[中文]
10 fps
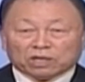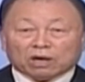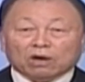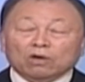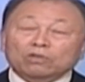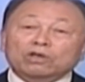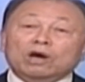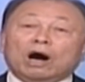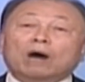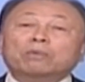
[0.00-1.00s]
他们负
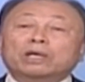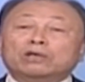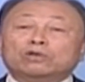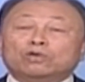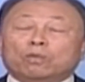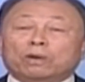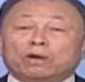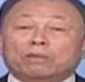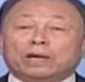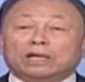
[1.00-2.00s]
责喊不
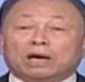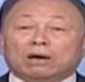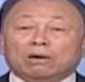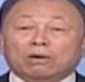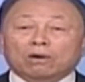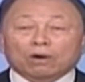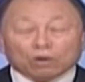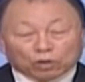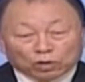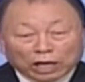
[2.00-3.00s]
着门的魔鬼，
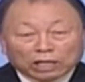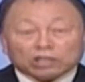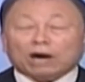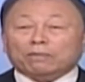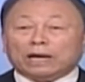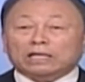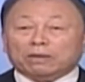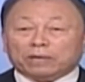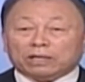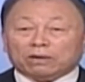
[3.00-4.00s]

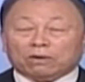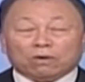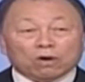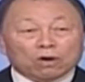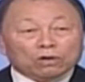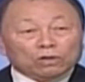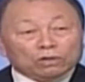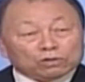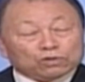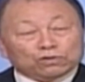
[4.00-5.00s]
还说
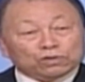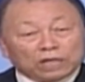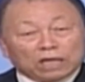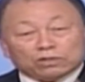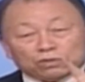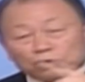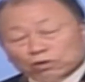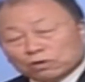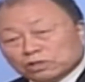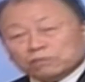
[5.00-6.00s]
还说牧
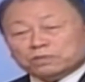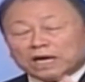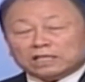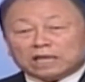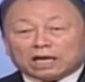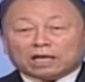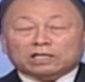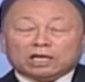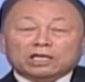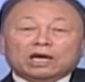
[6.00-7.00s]
师啊，我为什么
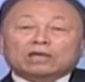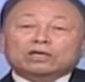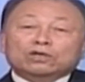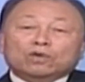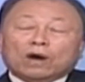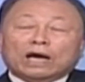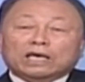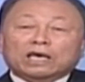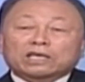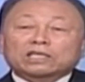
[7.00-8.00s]
不行？我
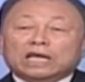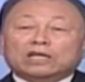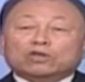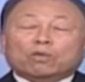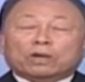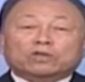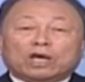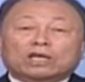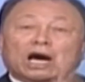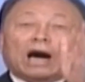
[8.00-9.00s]
为什么我的意
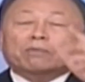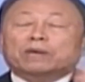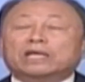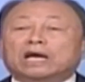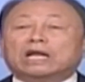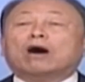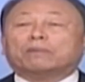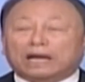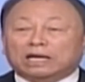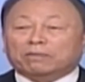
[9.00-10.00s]
志，我们儿
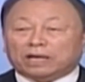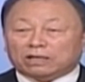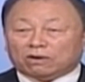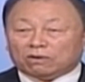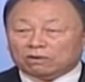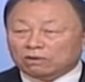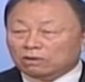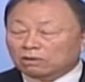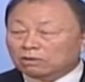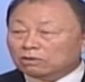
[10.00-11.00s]
女为什么不
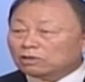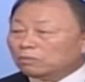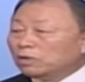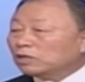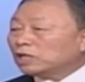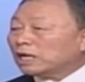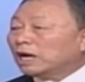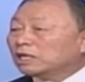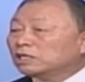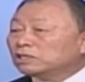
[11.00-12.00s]
顺？你
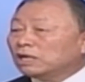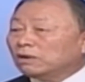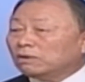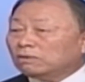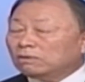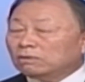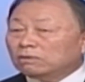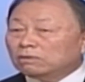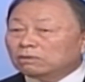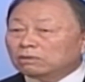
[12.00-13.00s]
说出来阿门吗？
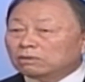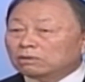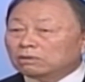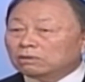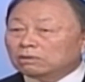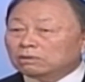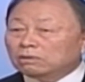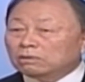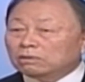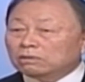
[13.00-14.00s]
你进入到基督
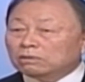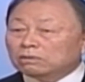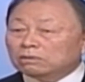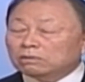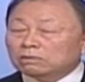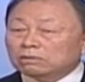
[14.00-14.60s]
里了吗？